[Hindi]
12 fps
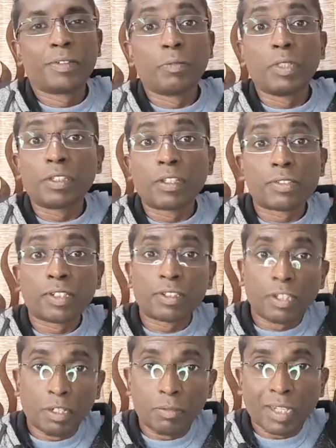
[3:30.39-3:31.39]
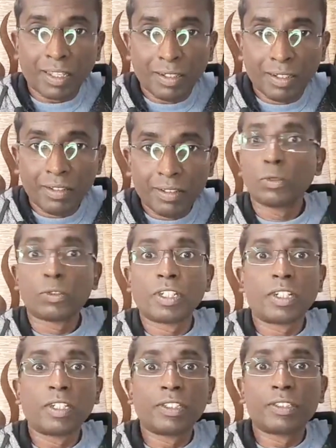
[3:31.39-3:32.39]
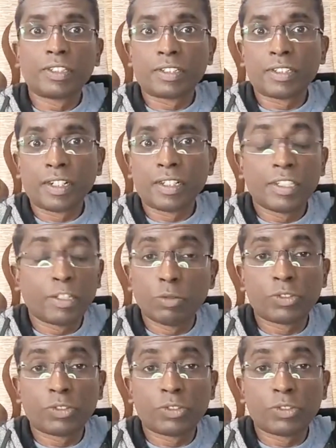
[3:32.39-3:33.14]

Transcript: भीतर से इतना भय कुछ करने की चेष्टा नहीं है